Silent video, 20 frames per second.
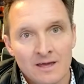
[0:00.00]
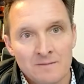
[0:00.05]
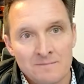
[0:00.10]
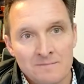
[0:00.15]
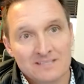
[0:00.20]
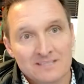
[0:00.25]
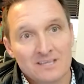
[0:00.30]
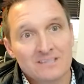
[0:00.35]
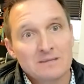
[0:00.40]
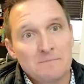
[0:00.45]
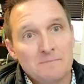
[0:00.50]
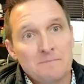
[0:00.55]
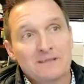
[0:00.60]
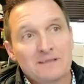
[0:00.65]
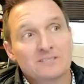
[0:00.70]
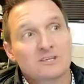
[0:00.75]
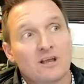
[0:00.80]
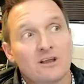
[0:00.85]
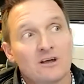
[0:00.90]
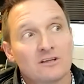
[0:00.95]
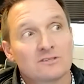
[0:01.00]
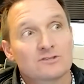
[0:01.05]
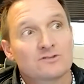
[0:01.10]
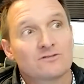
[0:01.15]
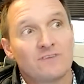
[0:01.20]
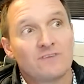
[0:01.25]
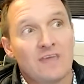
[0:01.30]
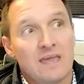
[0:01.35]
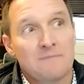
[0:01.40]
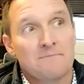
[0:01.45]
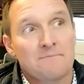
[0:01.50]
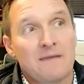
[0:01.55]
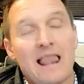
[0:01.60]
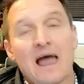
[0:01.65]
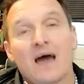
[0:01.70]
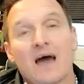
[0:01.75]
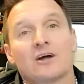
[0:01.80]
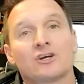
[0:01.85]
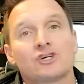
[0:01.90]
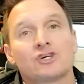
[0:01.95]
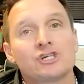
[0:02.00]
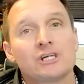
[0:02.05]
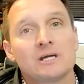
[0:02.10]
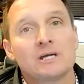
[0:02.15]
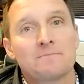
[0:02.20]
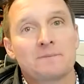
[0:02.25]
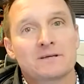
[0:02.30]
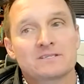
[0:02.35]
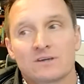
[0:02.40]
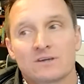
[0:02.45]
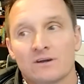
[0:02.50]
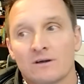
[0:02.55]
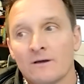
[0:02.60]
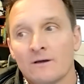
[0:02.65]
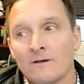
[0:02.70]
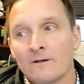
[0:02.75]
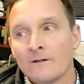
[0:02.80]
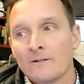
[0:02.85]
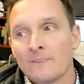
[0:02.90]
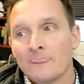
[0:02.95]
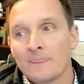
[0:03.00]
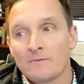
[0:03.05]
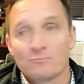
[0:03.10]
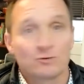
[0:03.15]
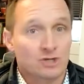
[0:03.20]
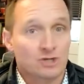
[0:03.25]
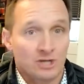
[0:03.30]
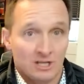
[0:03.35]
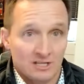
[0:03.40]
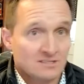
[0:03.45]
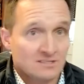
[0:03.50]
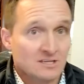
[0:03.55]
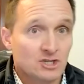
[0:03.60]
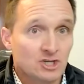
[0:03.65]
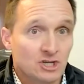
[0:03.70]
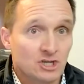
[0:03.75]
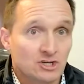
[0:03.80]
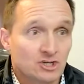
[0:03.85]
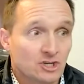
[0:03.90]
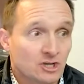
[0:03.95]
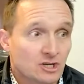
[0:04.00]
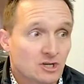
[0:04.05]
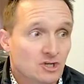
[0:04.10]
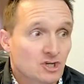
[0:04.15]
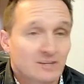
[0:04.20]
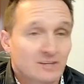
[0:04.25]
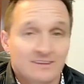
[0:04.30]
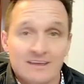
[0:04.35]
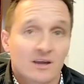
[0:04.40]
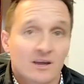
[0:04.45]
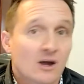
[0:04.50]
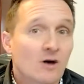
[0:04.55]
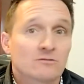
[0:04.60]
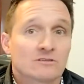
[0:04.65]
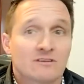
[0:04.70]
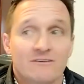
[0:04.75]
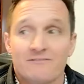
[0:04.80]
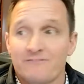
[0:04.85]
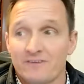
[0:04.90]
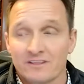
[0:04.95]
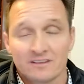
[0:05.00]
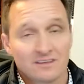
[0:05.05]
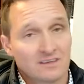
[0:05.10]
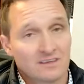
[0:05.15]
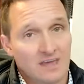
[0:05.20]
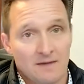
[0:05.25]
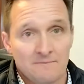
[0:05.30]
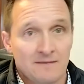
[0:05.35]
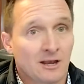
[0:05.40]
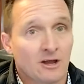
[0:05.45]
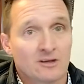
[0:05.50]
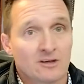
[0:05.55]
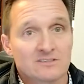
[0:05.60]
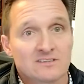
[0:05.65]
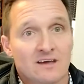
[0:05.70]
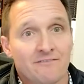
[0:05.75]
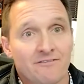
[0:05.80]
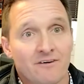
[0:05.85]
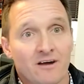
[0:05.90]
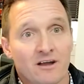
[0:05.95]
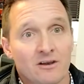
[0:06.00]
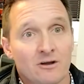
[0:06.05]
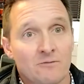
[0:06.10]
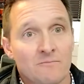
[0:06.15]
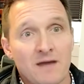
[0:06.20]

Mais ça, c'est parce que là, tu viens mélanger, parce que moi, je l'ai dit, j'étais contre le fait qu'ils amènent leurs enfants là.